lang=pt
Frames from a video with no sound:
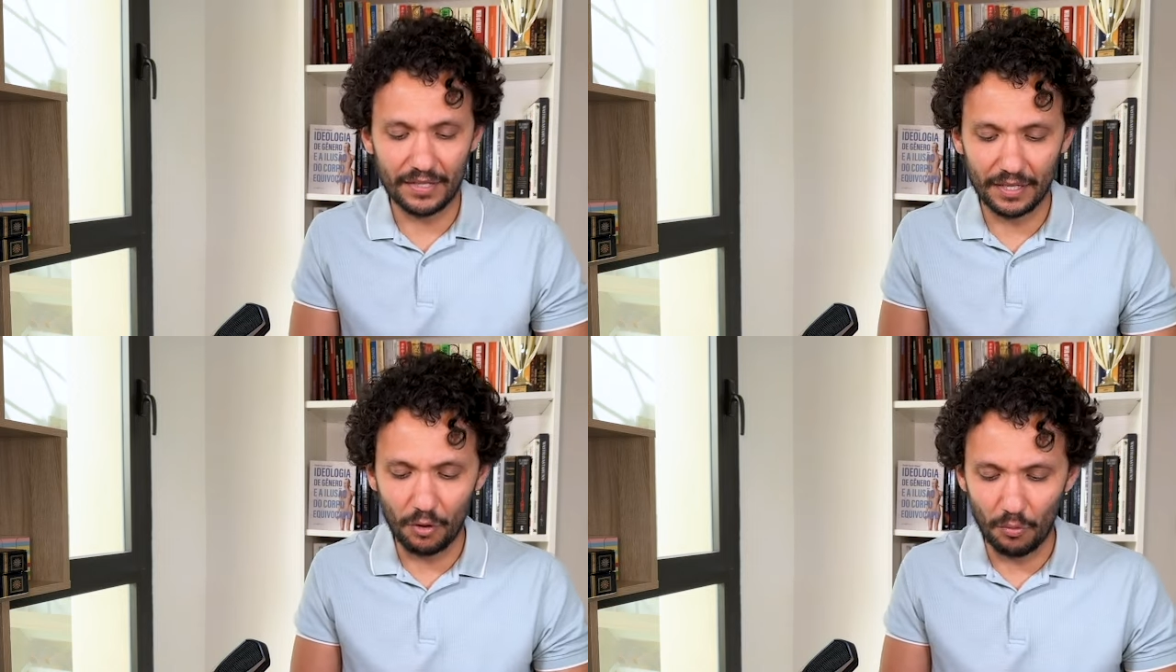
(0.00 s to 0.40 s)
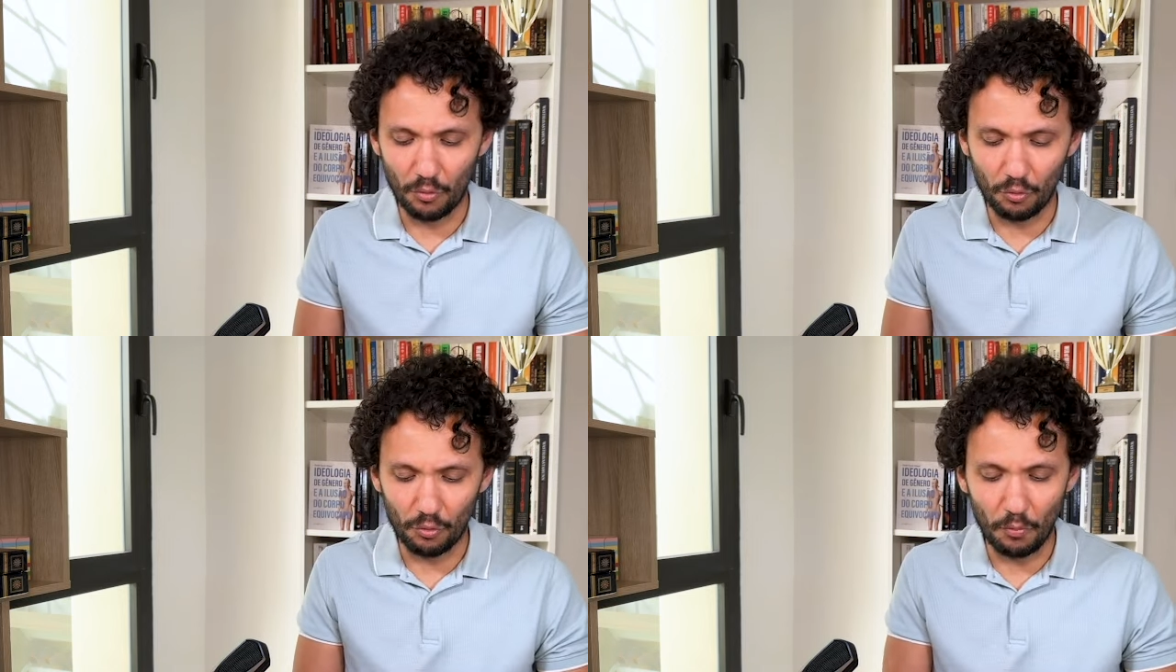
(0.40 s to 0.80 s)
né,
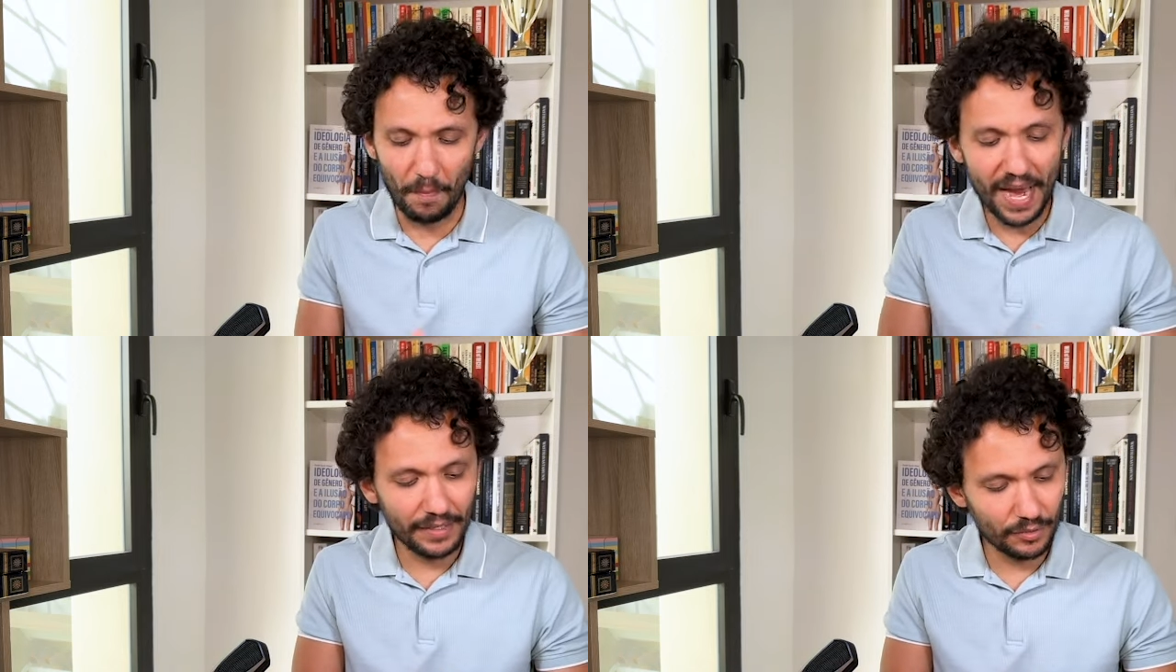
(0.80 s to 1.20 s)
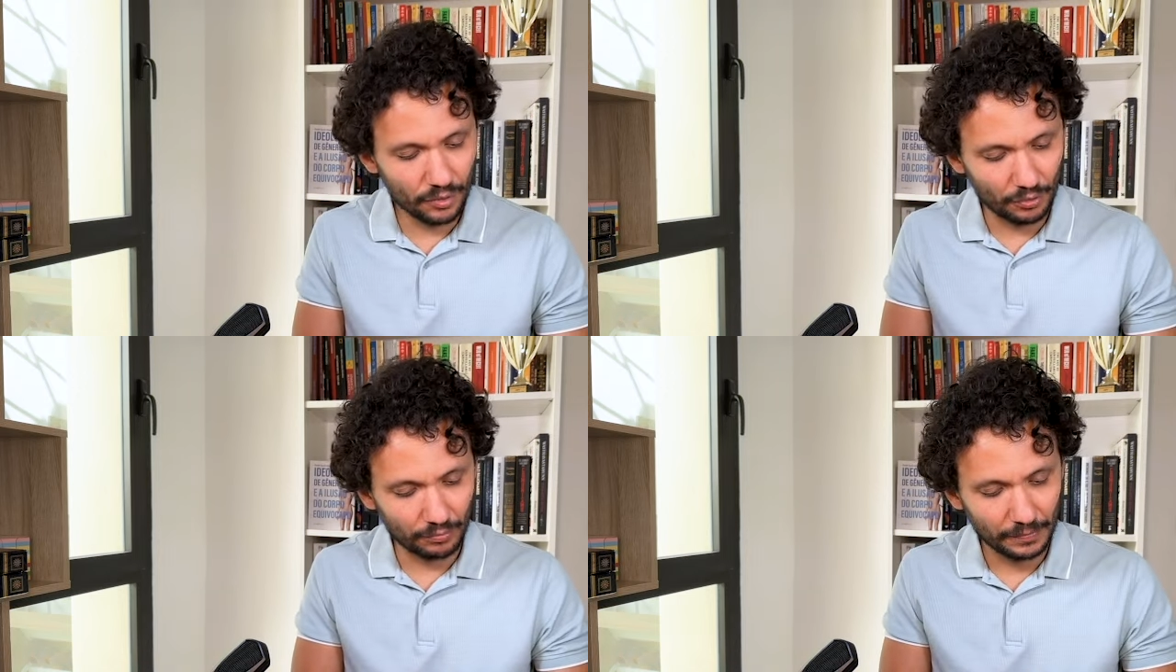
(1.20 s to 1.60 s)
como o
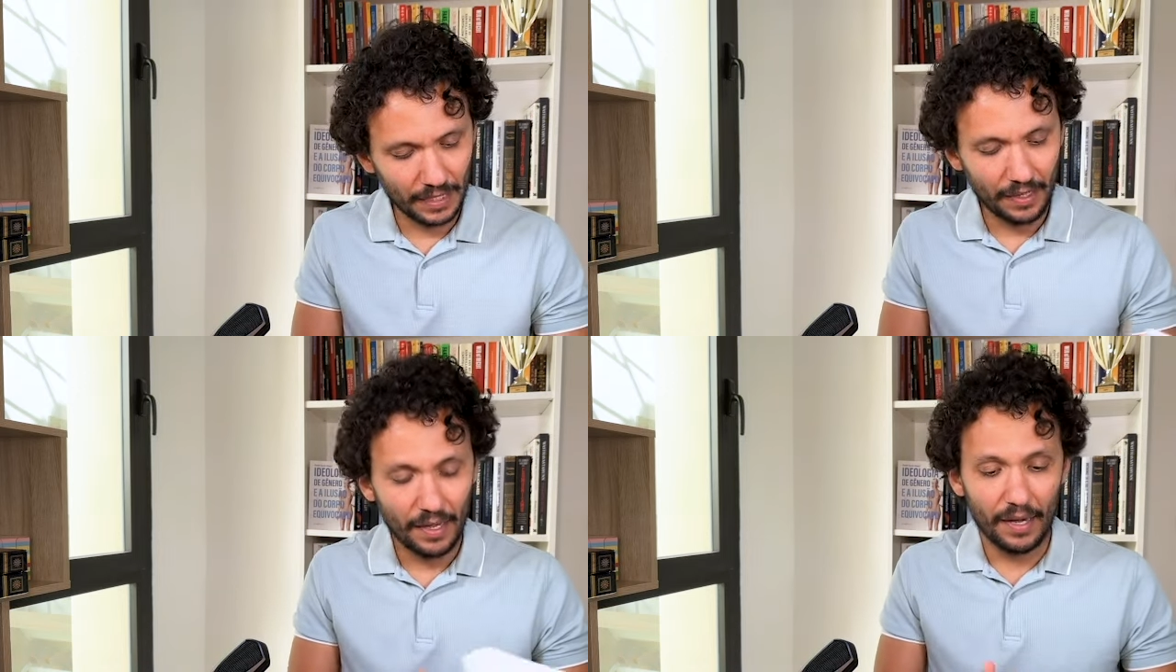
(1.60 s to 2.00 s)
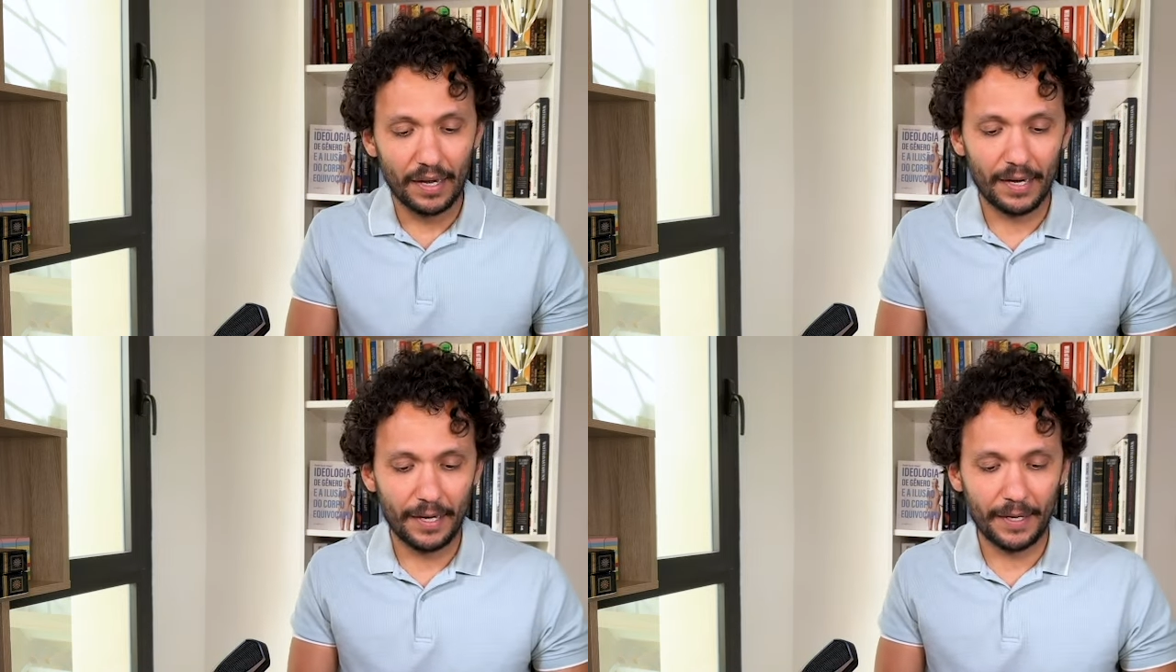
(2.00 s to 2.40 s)
Manson,
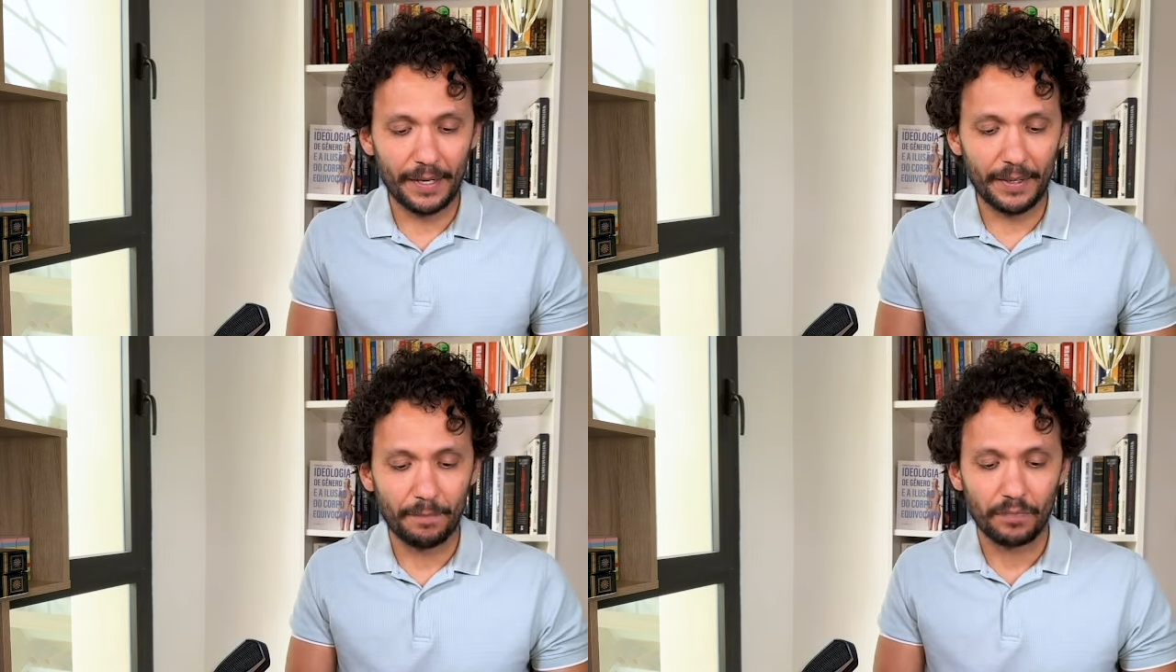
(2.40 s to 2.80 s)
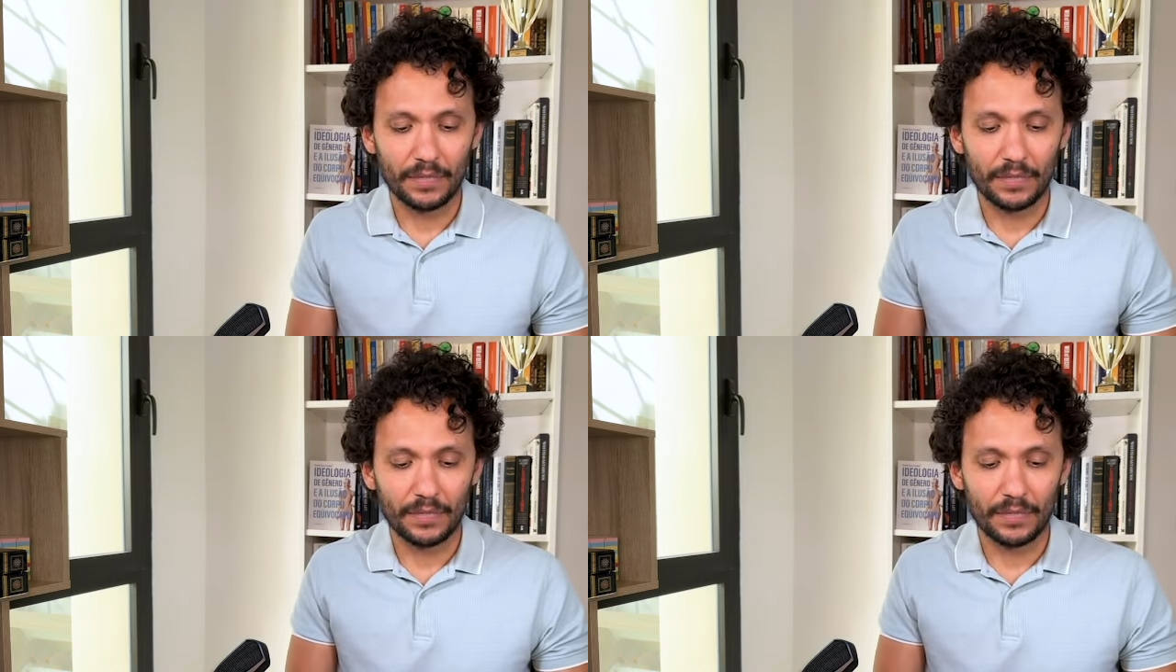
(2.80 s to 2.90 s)
a,